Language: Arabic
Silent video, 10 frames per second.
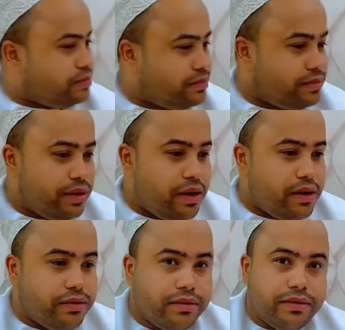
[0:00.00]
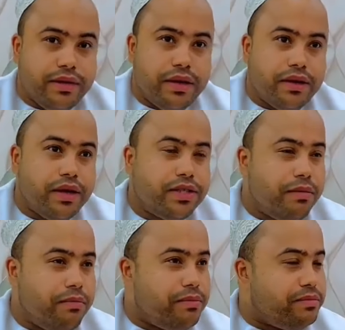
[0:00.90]
يعرف ياكل
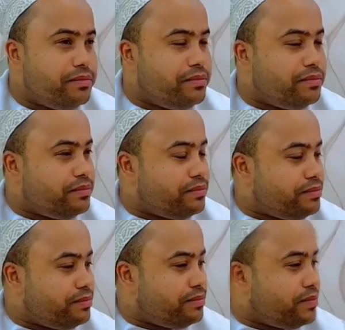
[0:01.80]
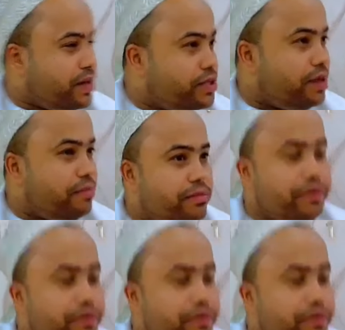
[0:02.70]
عشان يعرف ياكل. انت برايك